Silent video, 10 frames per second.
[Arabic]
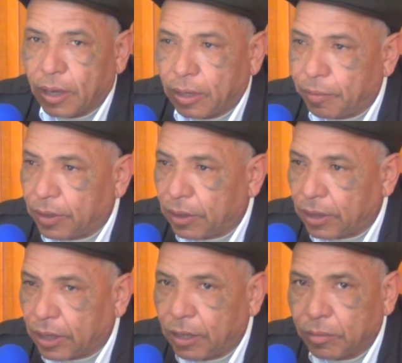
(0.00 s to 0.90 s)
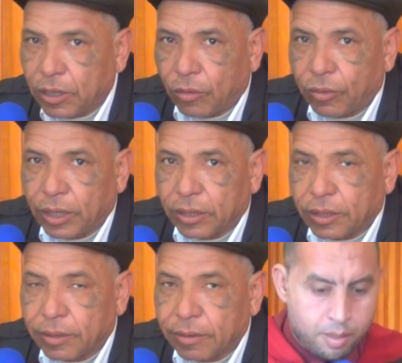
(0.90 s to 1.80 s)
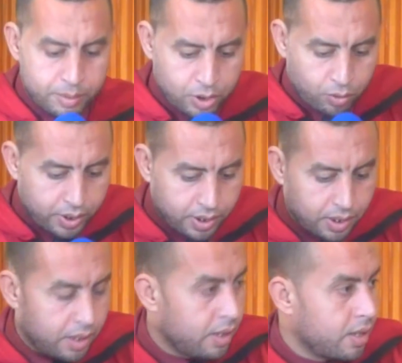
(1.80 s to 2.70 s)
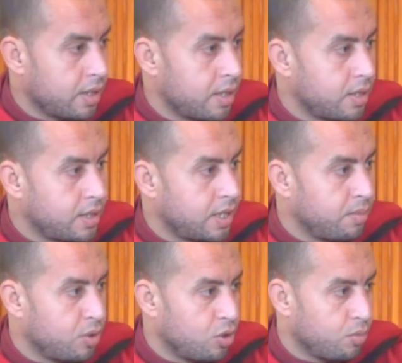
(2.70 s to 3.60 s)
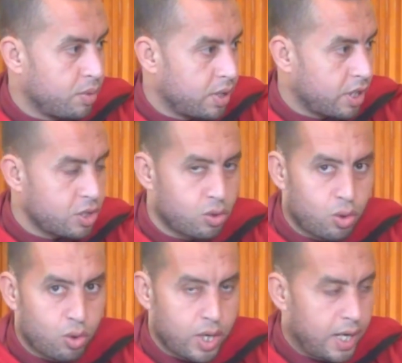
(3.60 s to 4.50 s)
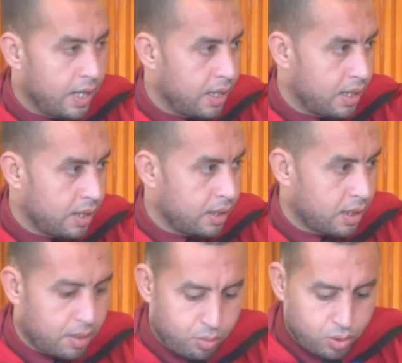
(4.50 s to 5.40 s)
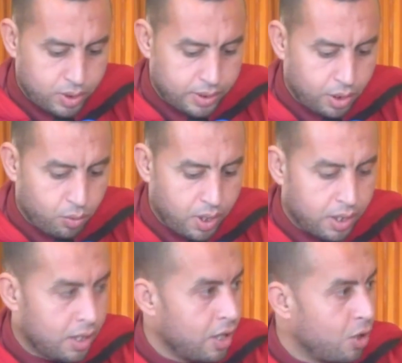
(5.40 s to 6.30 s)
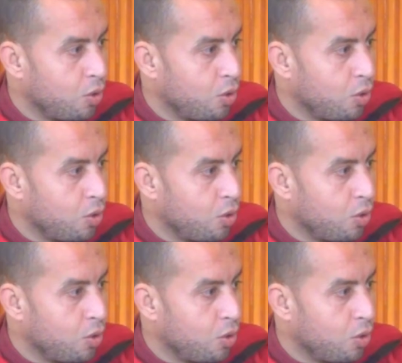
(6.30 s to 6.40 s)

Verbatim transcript: هنا باقليم تارولانت بدورنا آه، سيد المندوب نشكرك على قبول الدعوه